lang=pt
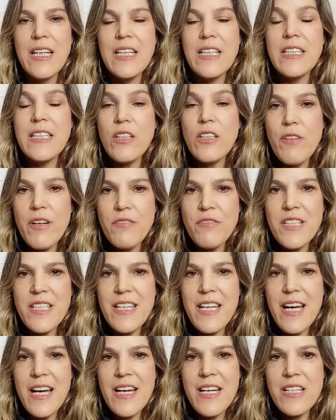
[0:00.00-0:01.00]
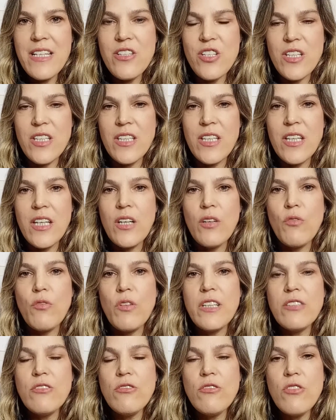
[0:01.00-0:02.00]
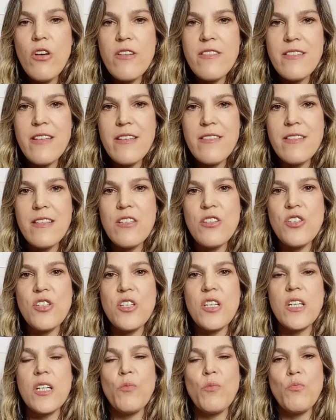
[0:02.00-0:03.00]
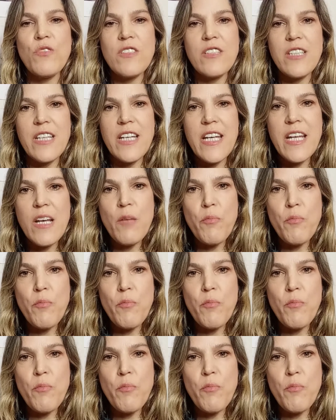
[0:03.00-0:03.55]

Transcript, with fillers: E não é verdade. Quando nós desejamos ter a